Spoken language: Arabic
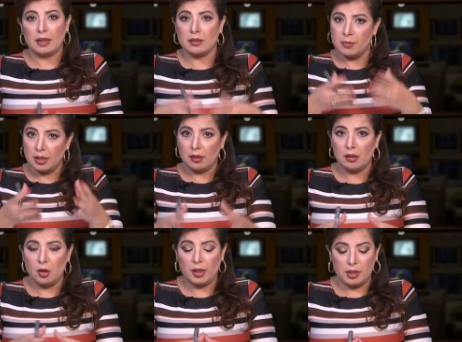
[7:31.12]
هنعتمد على
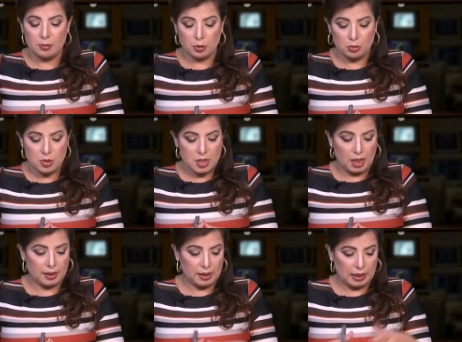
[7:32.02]
الله عليكي برضو استاذه
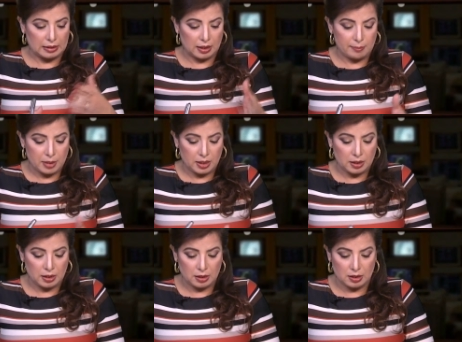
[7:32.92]
حنان انك هتكملي
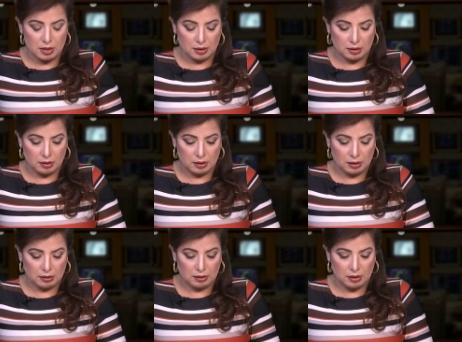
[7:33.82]
ال... ال...
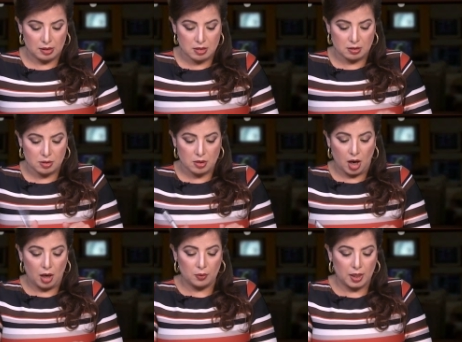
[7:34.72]
ال... الاستقصاء
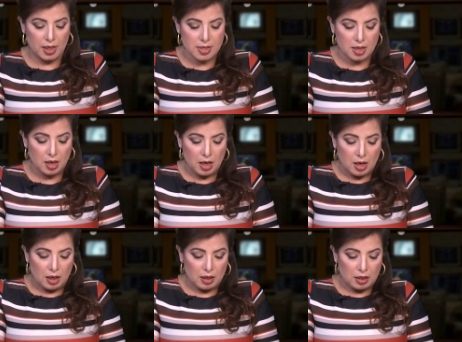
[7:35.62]
حول هذا
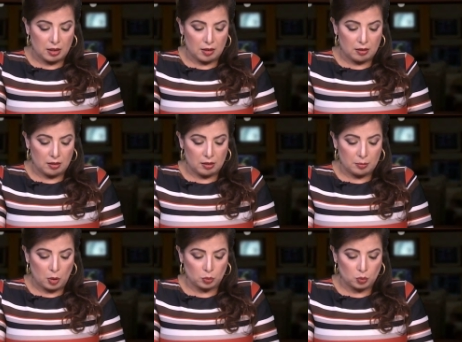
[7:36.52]

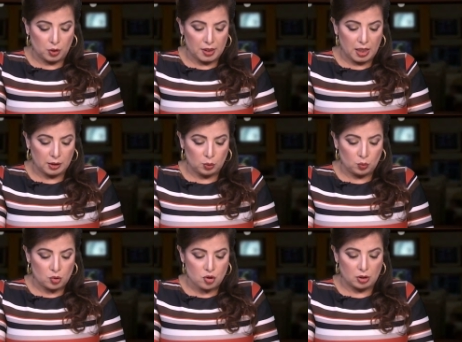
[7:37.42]
الموضوع يعني
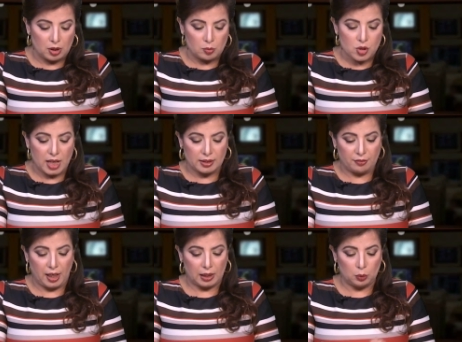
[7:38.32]
وان شاء الله المساعده في
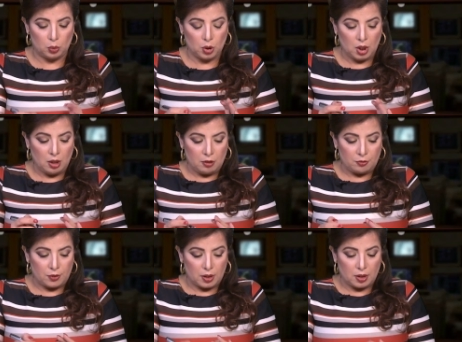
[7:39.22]
حله
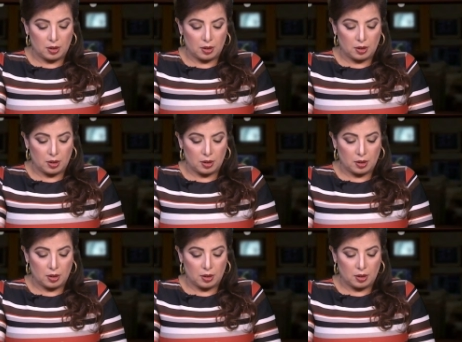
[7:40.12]
ف...